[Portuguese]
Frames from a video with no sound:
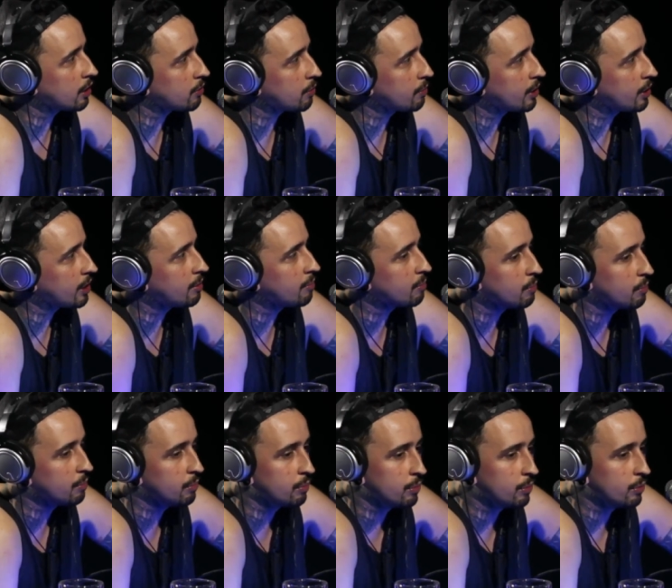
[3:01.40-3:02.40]
já tomei
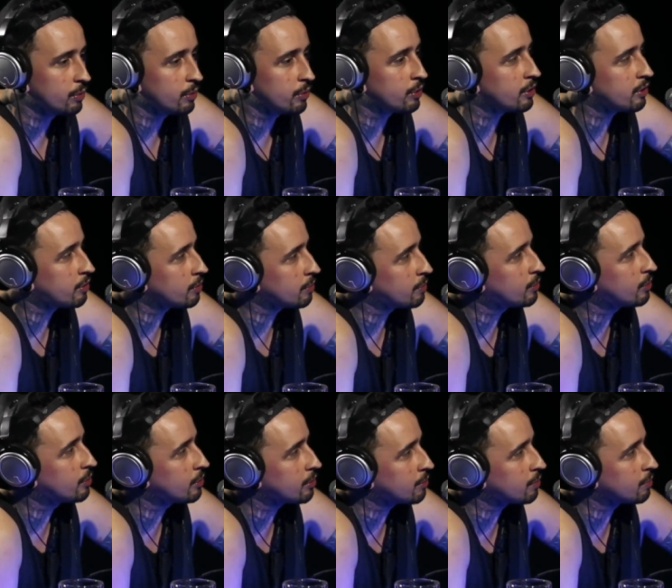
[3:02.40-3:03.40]
muito,
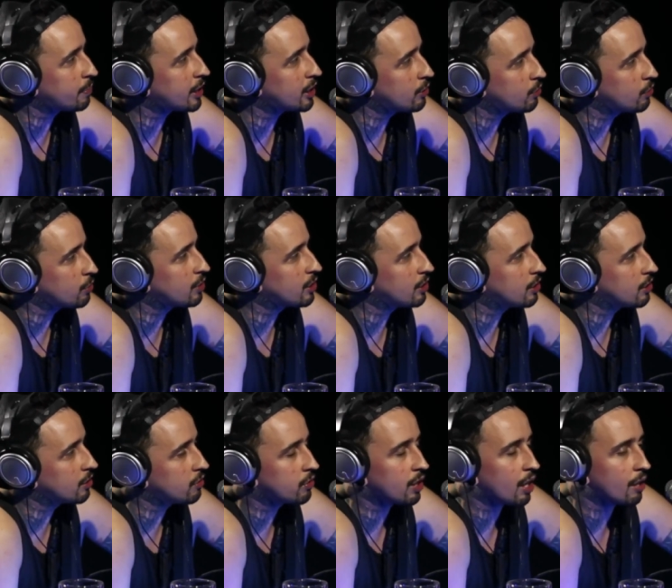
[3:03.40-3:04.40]
muito
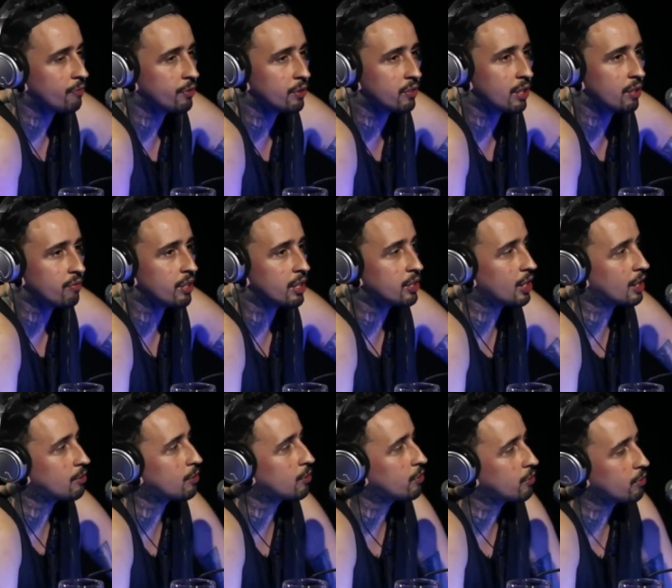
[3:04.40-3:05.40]
prejuízo, já fiz evento, já
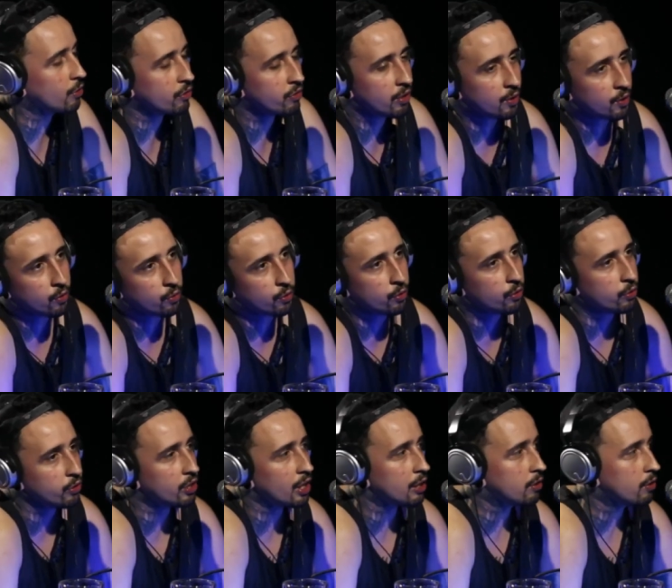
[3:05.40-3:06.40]
trouxe Costa
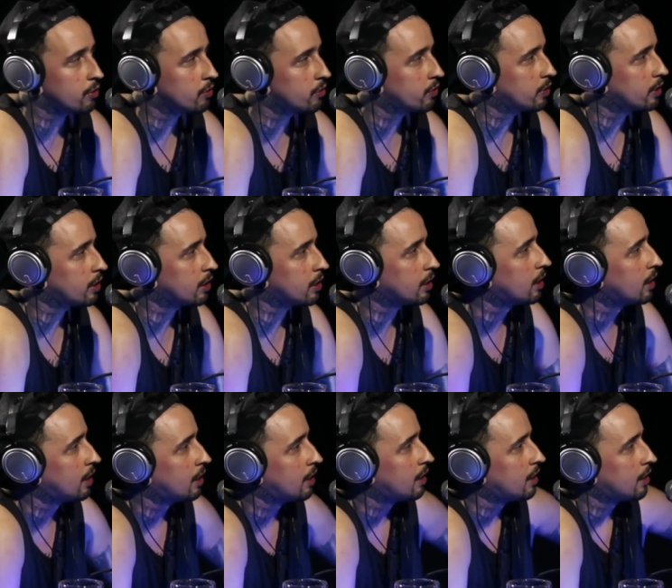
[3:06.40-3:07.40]
Gold, já trouxe...
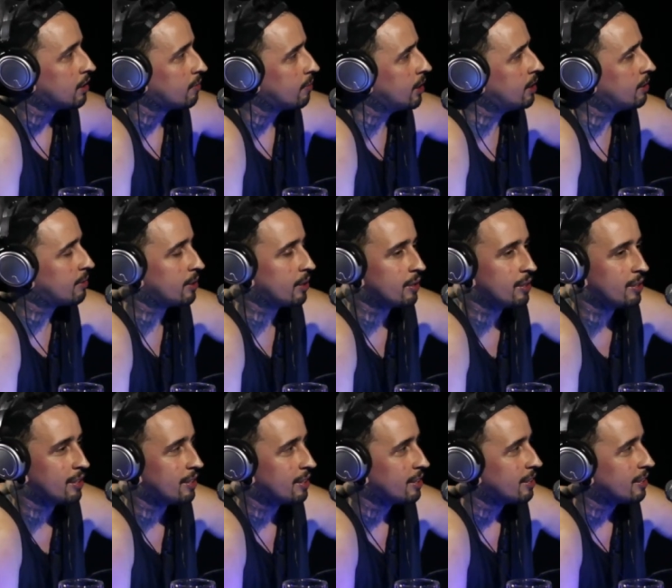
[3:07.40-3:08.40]
Mano,
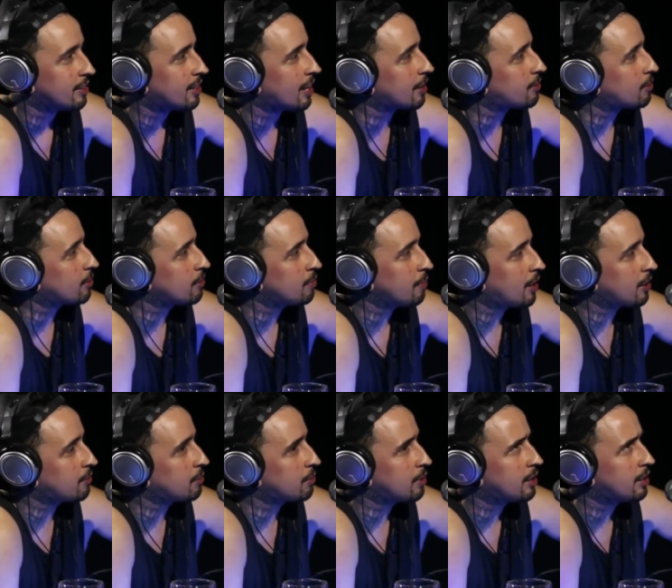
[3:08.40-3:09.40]
Matuê, né, mano? Já trouxe
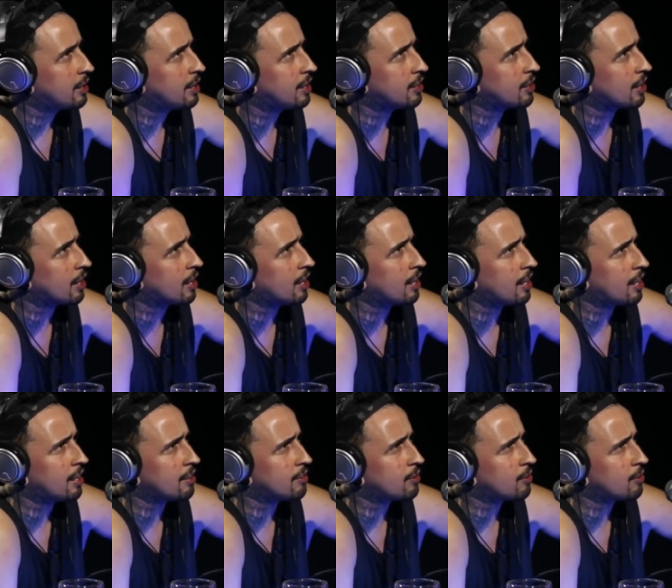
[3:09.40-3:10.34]
Matuê, já